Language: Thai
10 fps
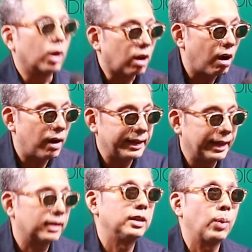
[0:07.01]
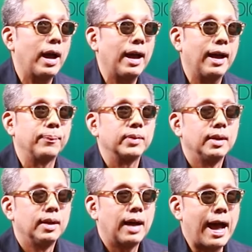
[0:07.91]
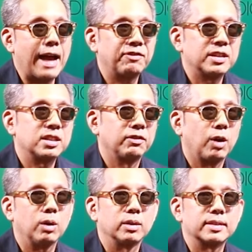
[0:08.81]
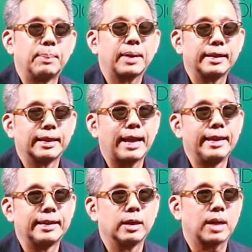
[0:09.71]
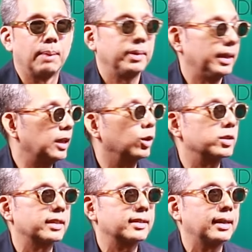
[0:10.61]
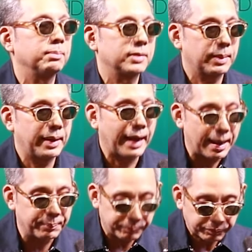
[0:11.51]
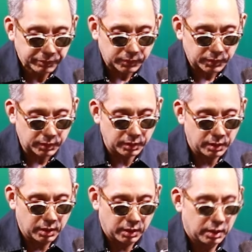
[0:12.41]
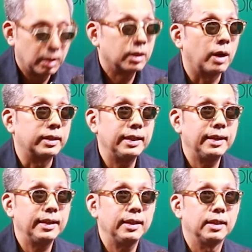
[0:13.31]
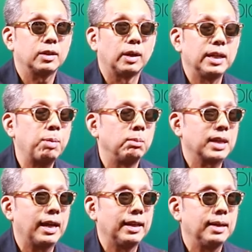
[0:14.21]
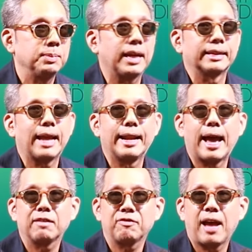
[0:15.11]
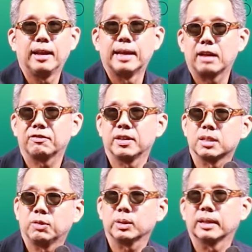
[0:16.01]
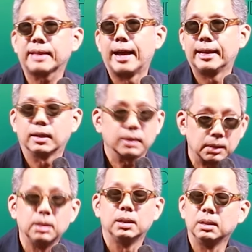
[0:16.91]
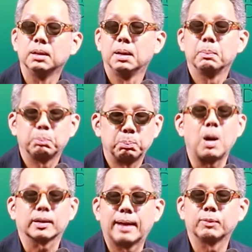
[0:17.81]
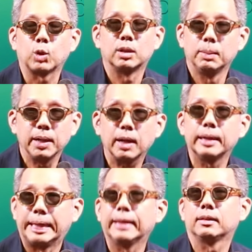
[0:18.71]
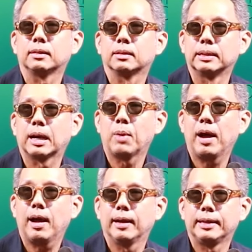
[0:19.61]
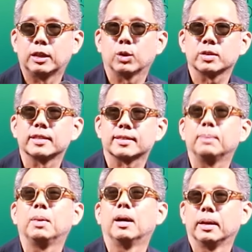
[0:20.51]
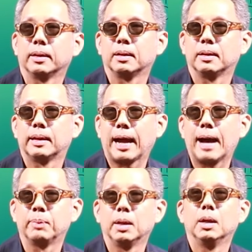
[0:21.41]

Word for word: หัวข้อนี้คือว่า Art Festival สำคัญยังไงเกี่ยวกับ Ecosystem ใช่ไหมครับ ก่อนที่ ก่อนที่ผมจะเริ่มจัดงาน Art Fair หรือ Art Festival ต่างๆ เนี่ย คือบอกตามตรงคือไม่เคยคิดถึงคำว่า Ecosystem เลยนะครับ